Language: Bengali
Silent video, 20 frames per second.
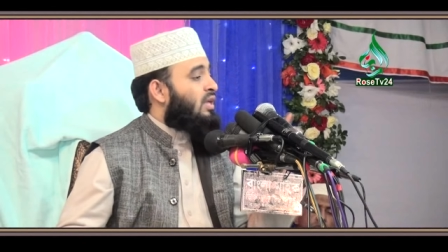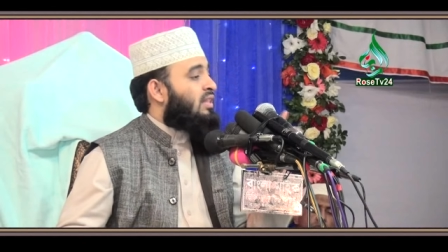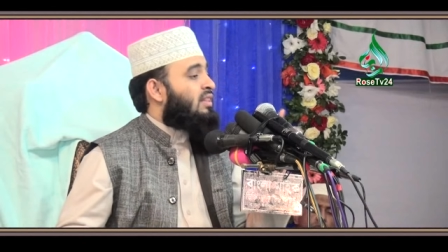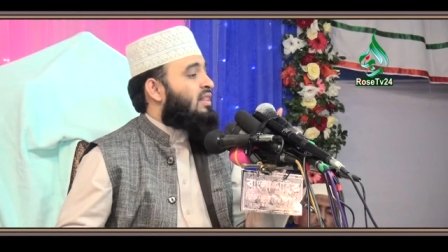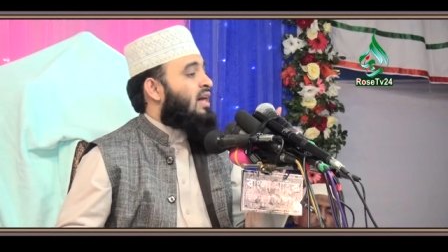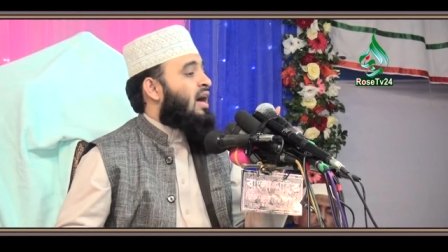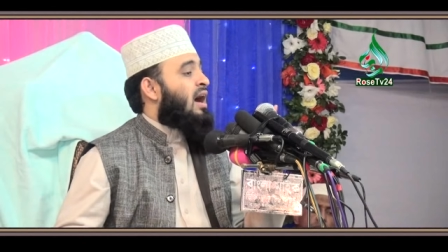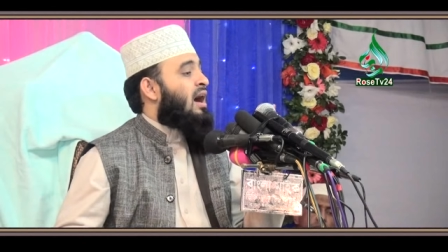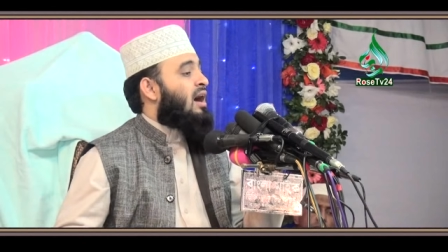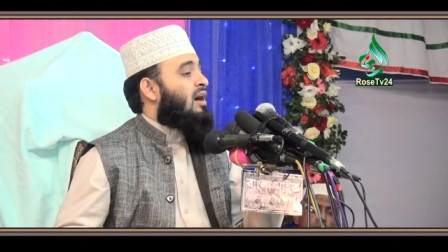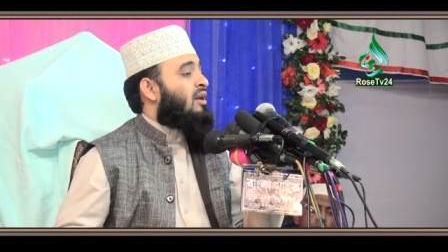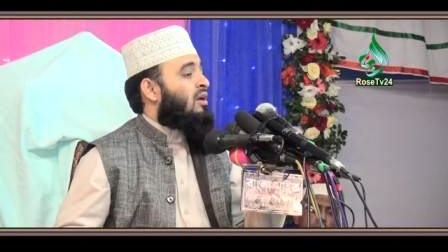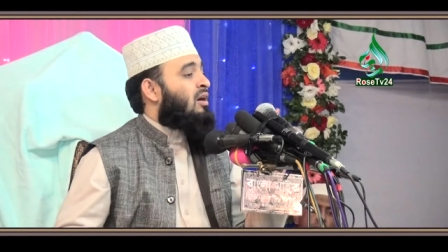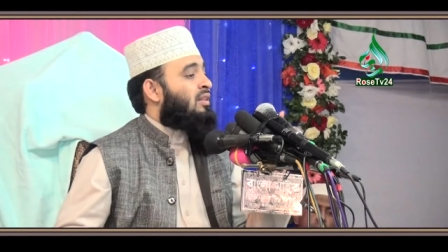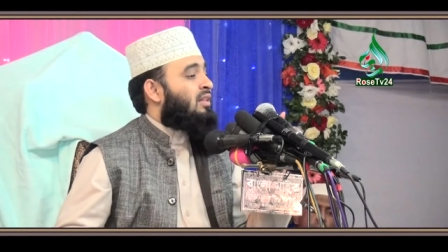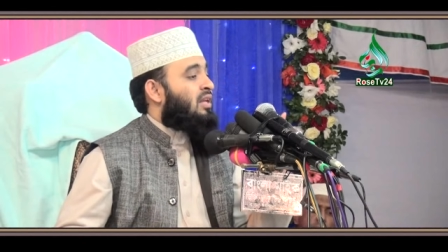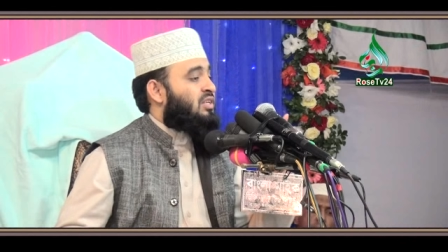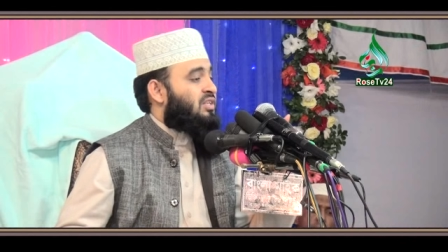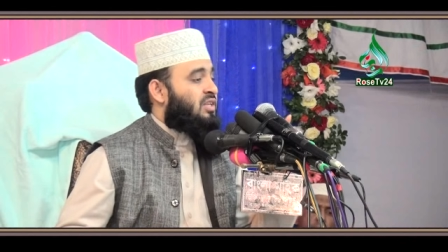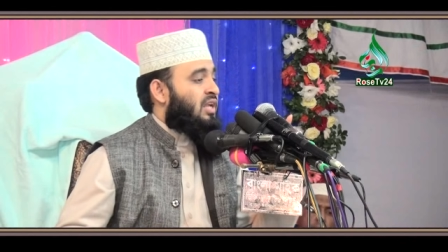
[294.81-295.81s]
ইদা
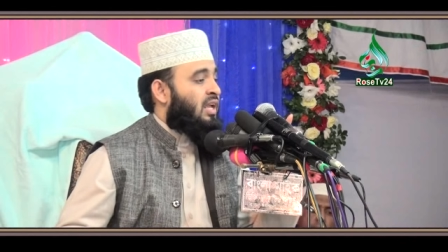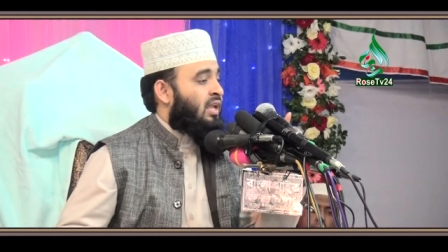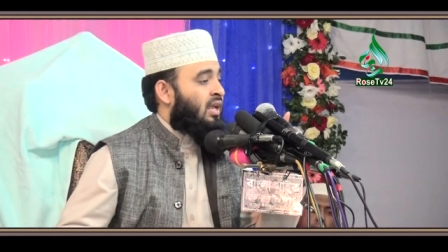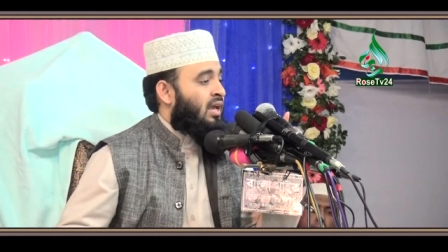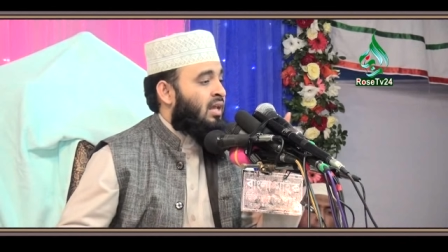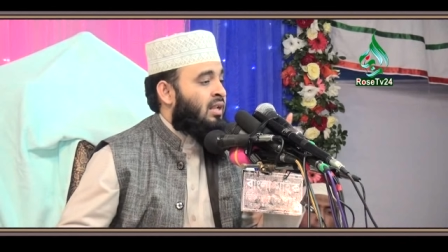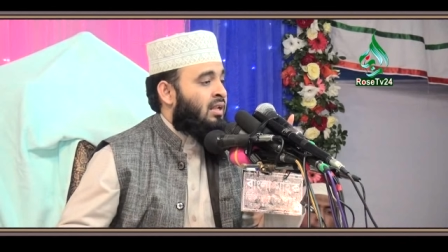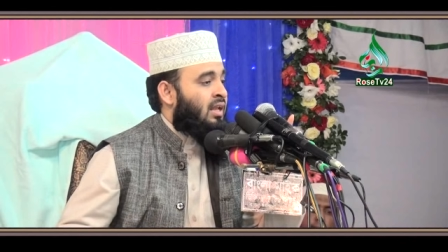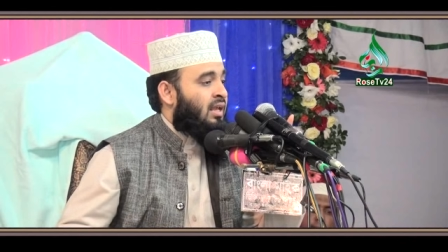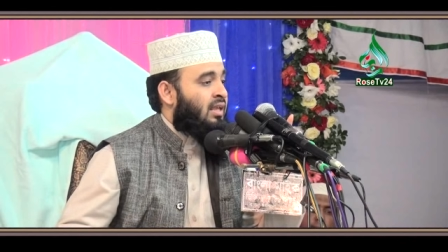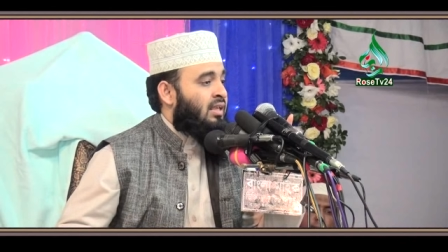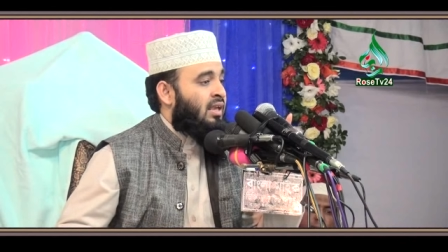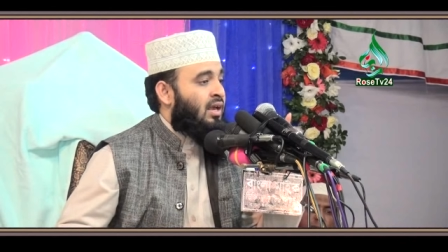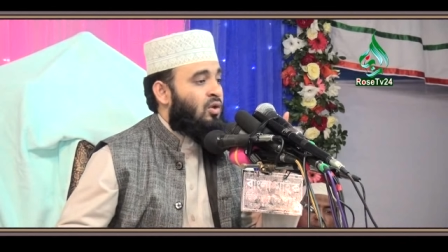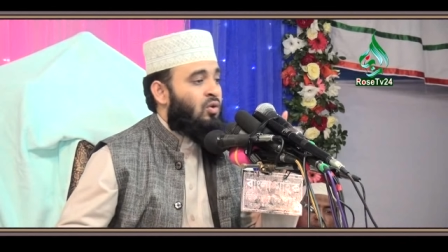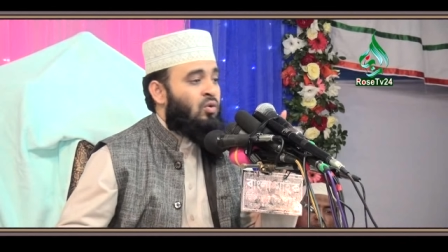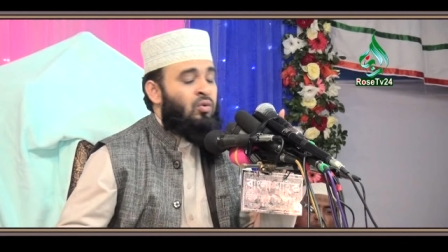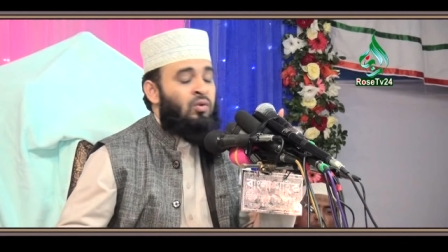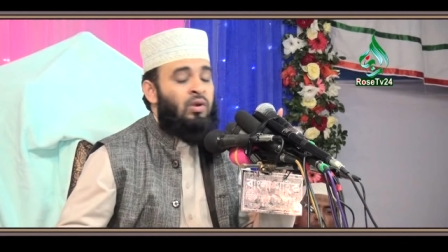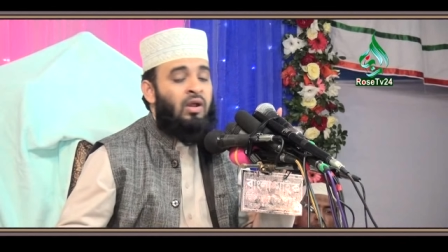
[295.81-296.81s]
আরাদা শাইআন আন
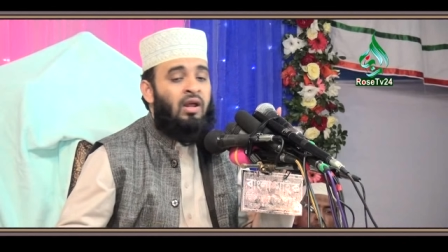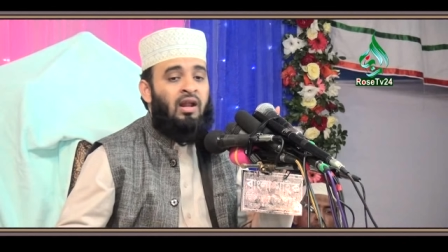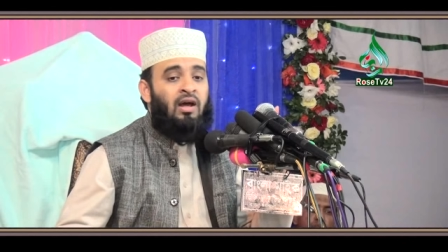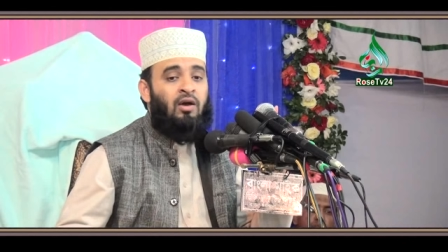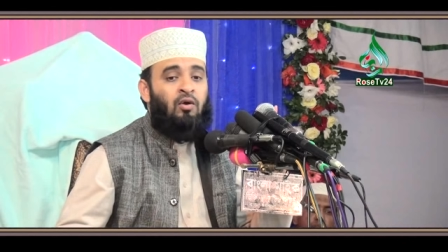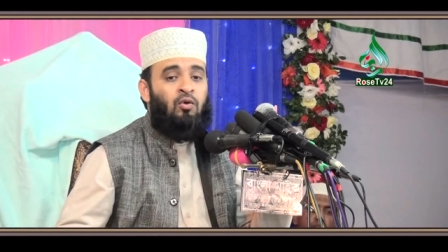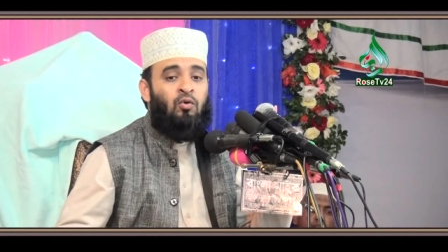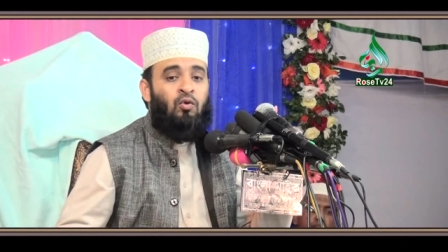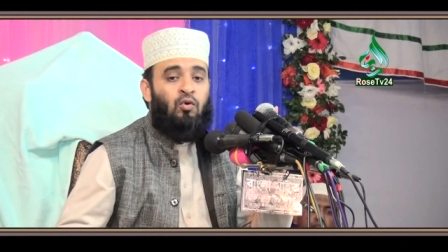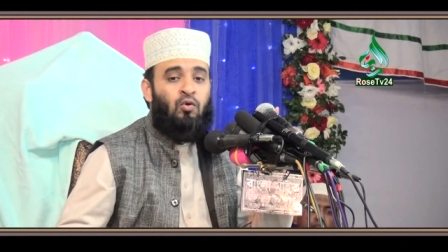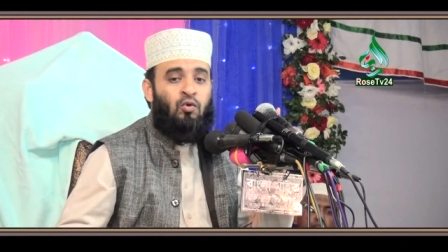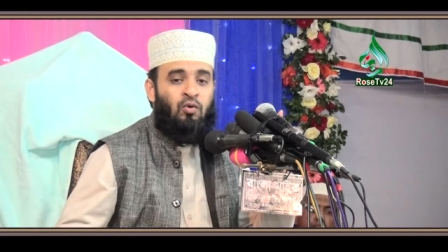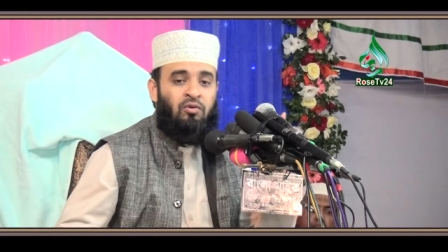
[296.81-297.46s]
ইয়াকুল লাহু